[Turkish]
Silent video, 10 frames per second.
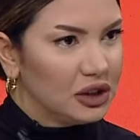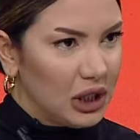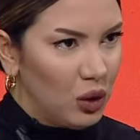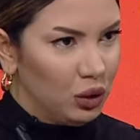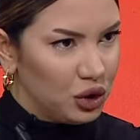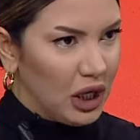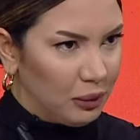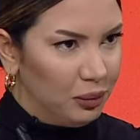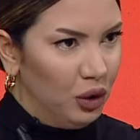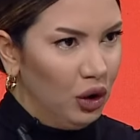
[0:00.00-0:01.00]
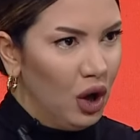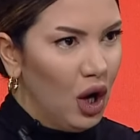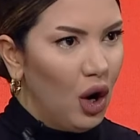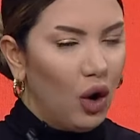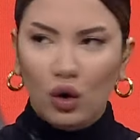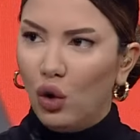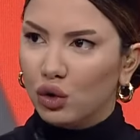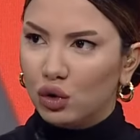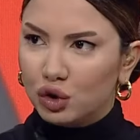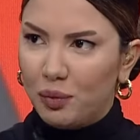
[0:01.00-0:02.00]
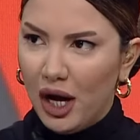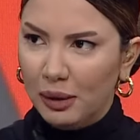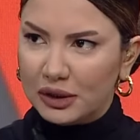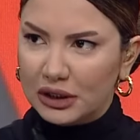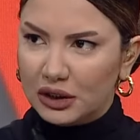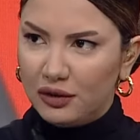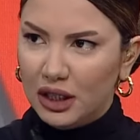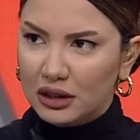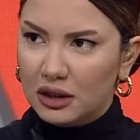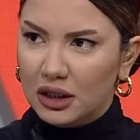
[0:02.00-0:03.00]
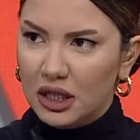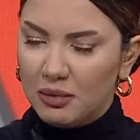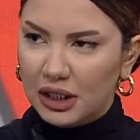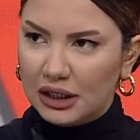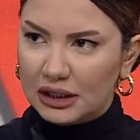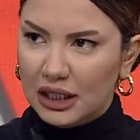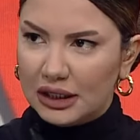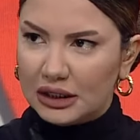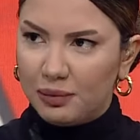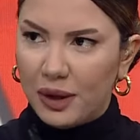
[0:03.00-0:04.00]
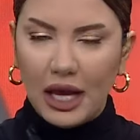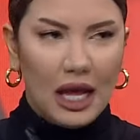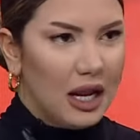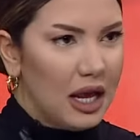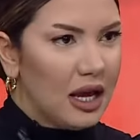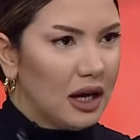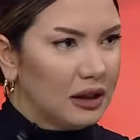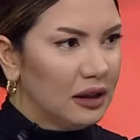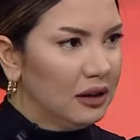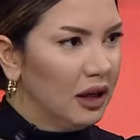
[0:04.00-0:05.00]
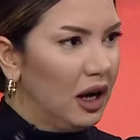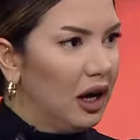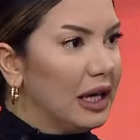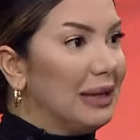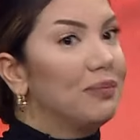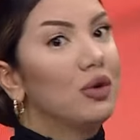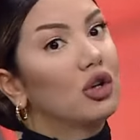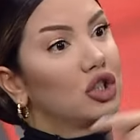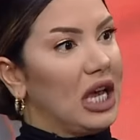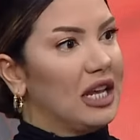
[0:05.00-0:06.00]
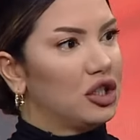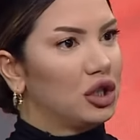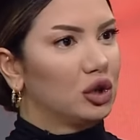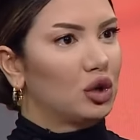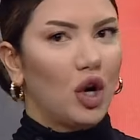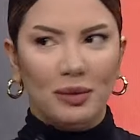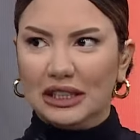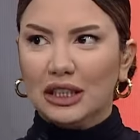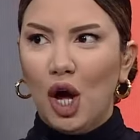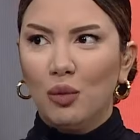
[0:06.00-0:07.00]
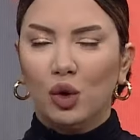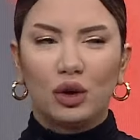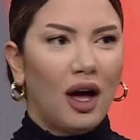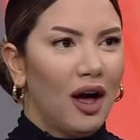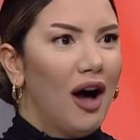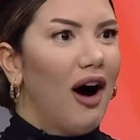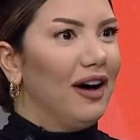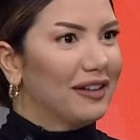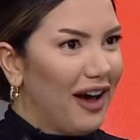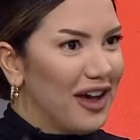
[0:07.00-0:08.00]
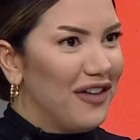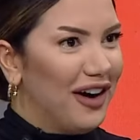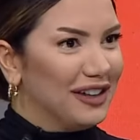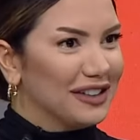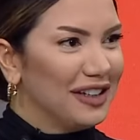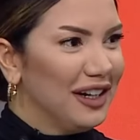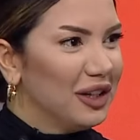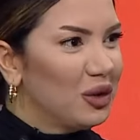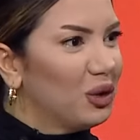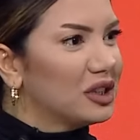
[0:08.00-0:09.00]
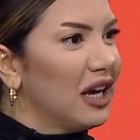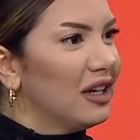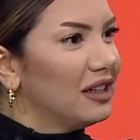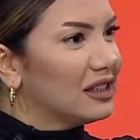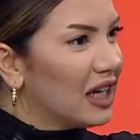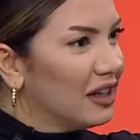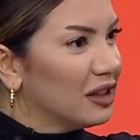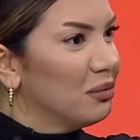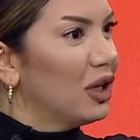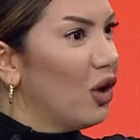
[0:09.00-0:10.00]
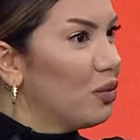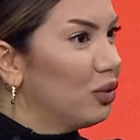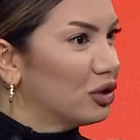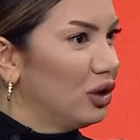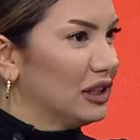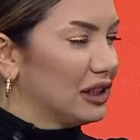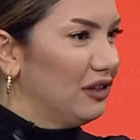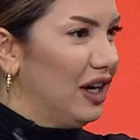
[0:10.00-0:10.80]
şey olacak bu. İstanbul. 30 bağımsız var. 22 siyasi hani 50'ye yakın. Evet. E, büyük şehir için söylüyorum. Evet. İstanbul'da aday var. Tabii, 97 var. santim bir oy pusulası